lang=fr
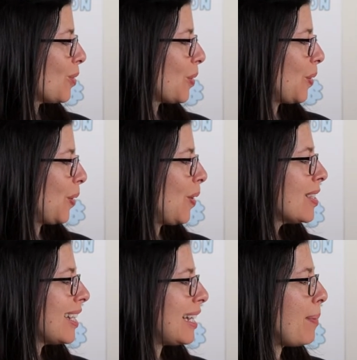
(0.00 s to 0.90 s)
sont
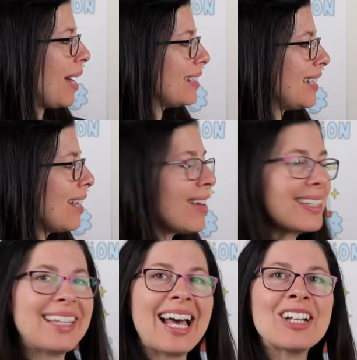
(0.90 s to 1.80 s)
curieuses d'en apprendre
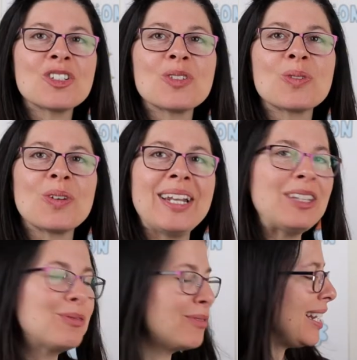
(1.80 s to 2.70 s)
davantage sur la
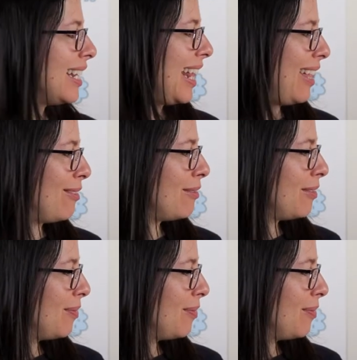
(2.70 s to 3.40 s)
nouvelle élève.